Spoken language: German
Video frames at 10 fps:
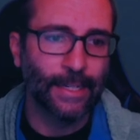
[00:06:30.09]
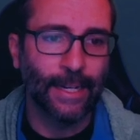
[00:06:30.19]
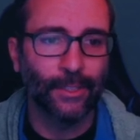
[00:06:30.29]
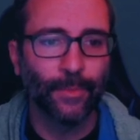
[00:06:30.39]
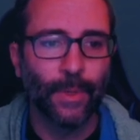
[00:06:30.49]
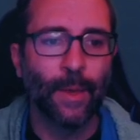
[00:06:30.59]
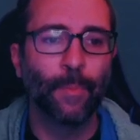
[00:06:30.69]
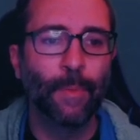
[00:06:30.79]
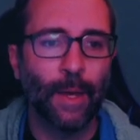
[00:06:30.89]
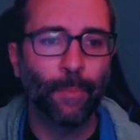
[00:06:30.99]
Also
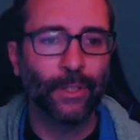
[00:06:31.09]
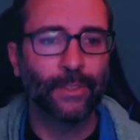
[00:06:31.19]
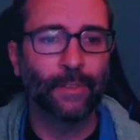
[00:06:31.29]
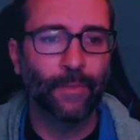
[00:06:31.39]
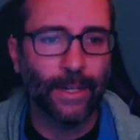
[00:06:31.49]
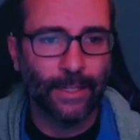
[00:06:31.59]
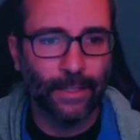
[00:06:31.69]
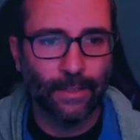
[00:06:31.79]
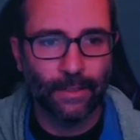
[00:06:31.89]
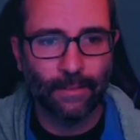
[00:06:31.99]
bin bei Boston
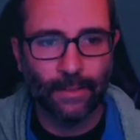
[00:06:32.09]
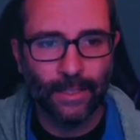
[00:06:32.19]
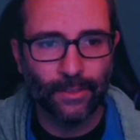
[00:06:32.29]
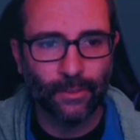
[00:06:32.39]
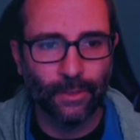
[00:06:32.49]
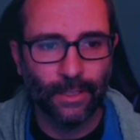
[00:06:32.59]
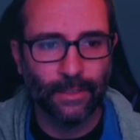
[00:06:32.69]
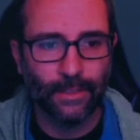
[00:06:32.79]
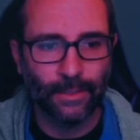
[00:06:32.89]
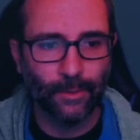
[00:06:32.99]
weiterhin nicht so
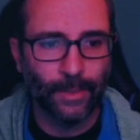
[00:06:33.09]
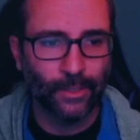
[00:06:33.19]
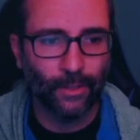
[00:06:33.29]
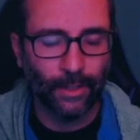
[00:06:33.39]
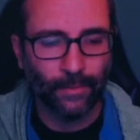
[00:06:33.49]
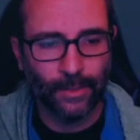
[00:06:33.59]
richtig überzeugt,